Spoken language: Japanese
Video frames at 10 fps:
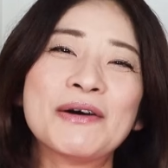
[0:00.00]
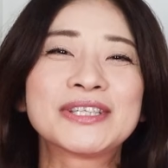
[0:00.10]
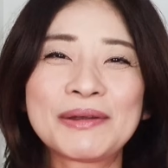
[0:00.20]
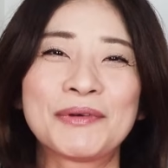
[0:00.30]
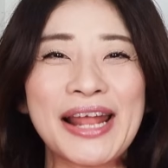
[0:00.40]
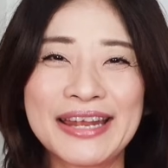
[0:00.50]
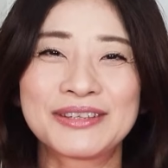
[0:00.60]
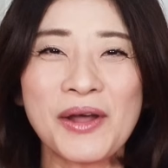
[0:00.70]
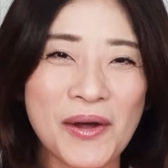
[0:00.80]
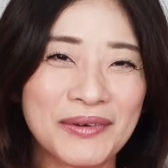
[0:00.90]
ンを押してもらえる
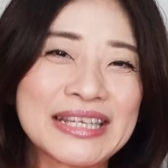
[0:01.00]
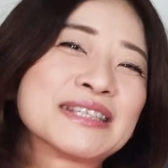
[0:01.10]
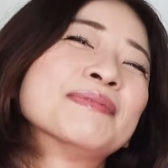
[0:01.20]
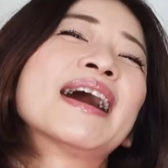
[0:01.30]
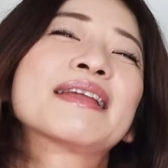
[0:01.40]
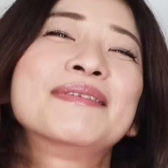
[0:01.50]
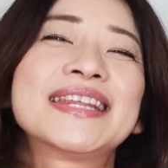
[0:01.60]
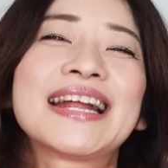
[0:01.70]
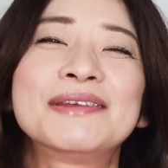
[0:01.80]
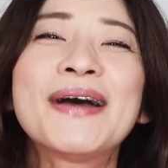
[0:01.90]
と、私も励み
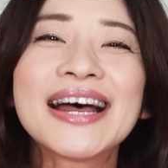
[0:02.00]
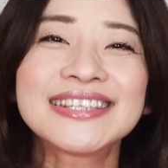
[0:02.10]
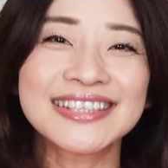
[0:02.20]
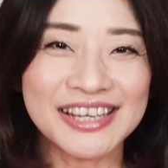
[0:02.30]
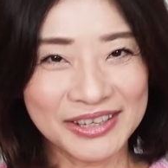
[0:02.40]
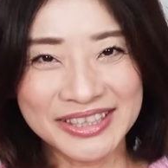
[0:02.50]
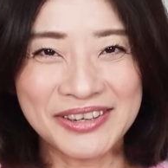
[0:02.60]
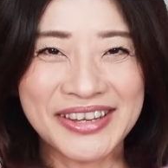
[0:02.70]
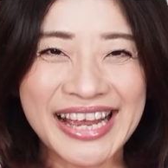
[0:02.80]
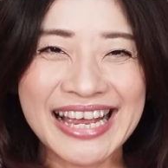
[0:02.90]
になります。よろし
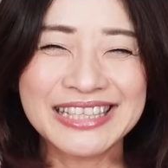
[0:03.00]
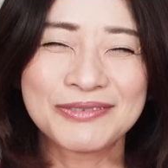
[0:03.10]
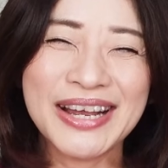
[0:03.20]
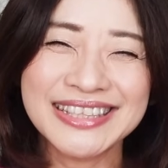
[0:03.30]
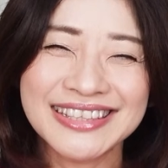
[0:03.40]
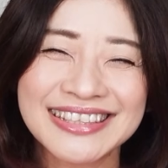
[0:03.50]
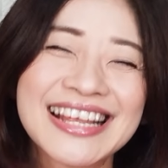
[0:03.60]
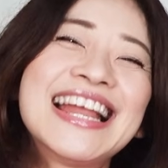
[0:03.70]
くお願いします。